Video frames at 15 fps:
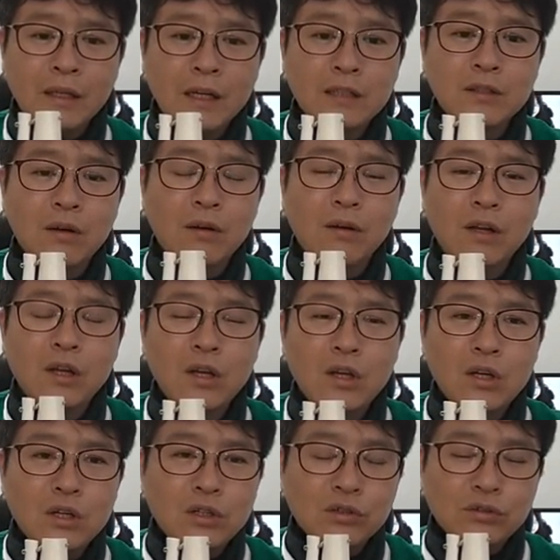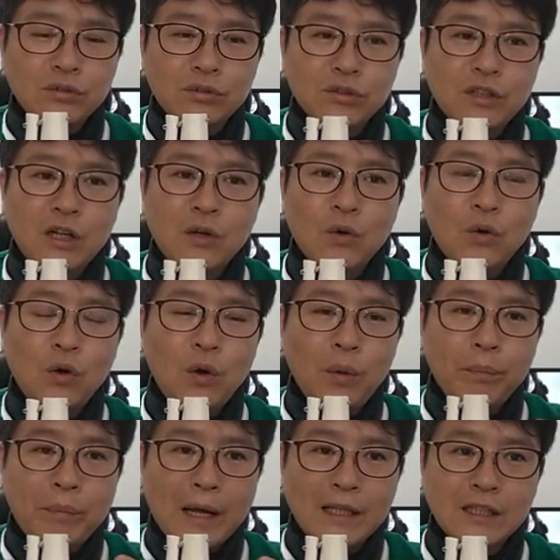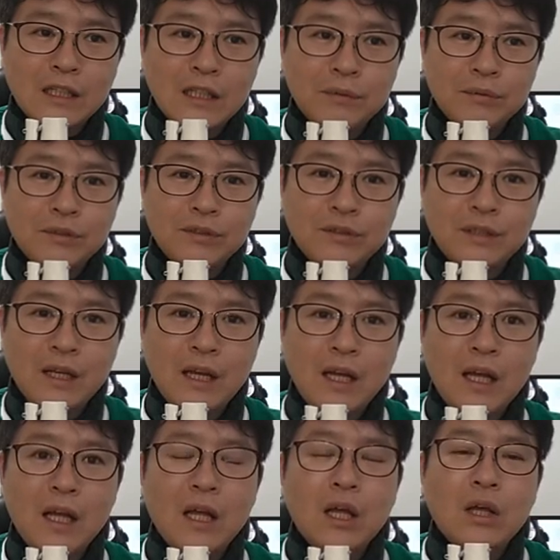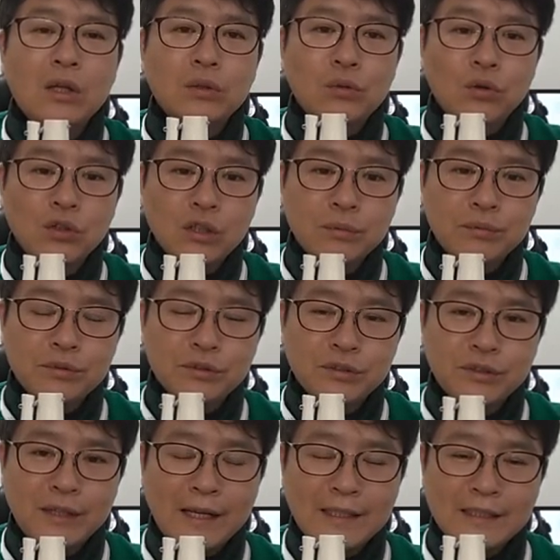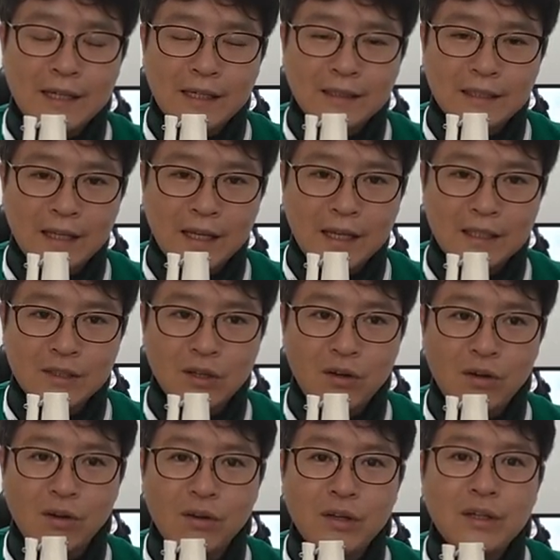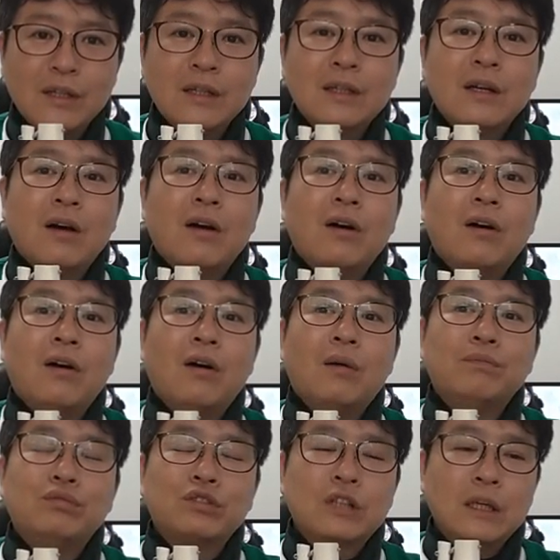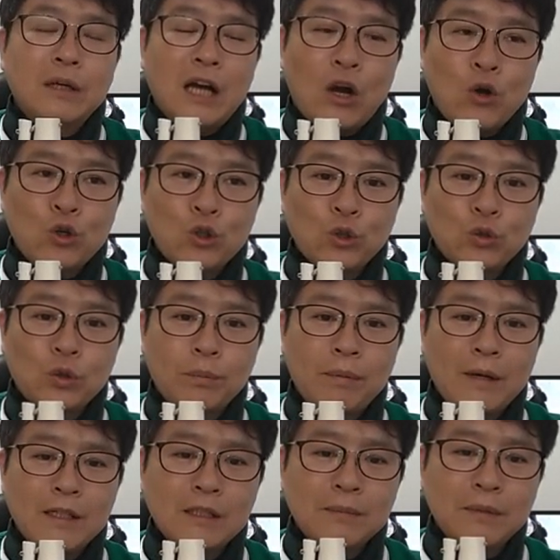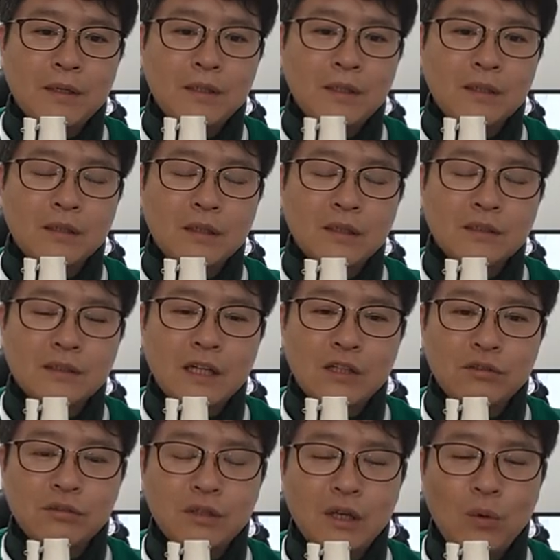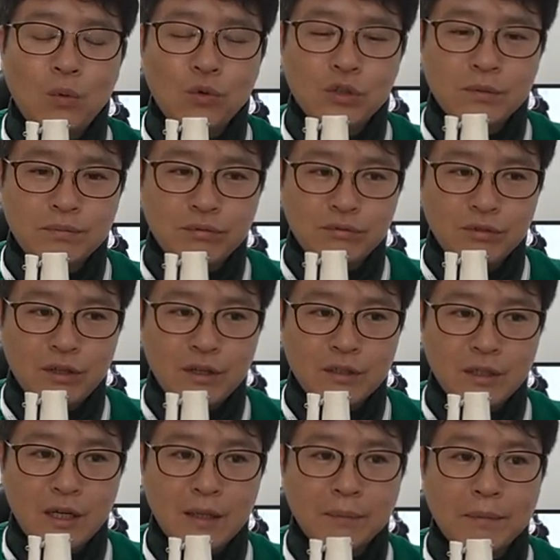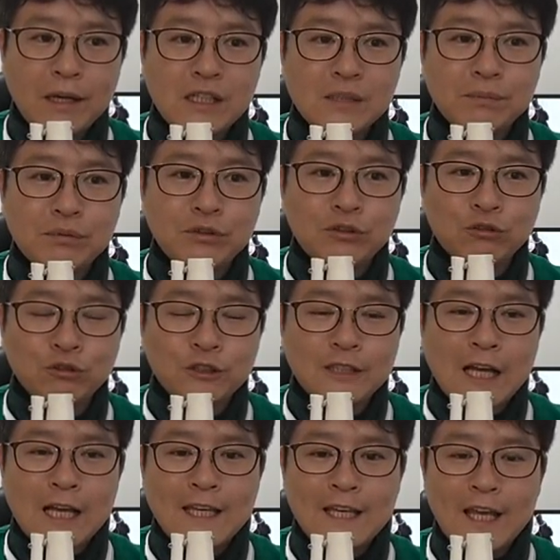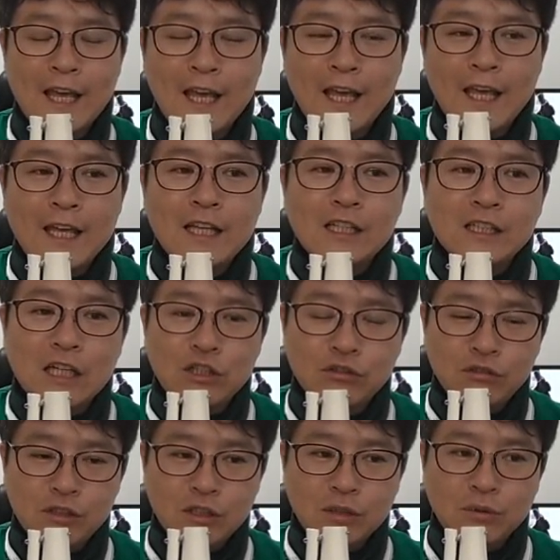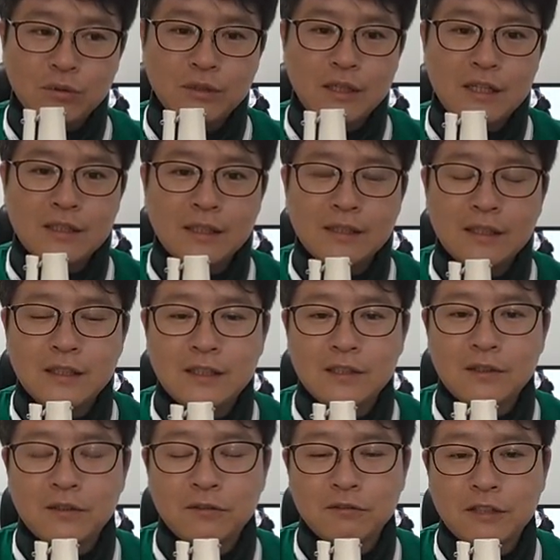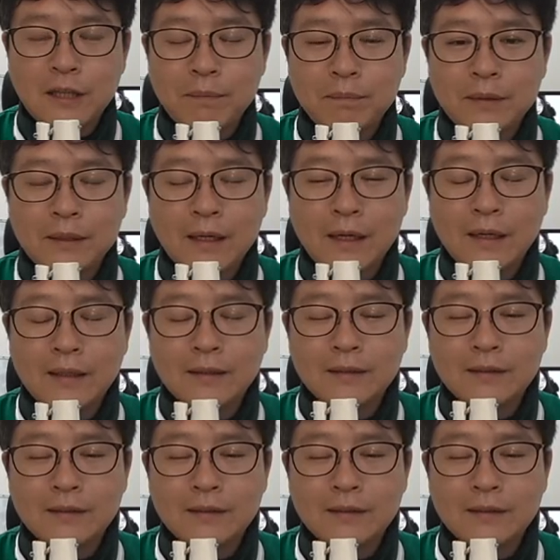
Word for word: 그래서 수술하고 반기부스나 통기부스를 한 상태에서 붓기가 어느 정도 빠지면은 체중의 50%에서 한 80% 정도 사이에 체중을 딛고 살살 디디셔도 됩니다.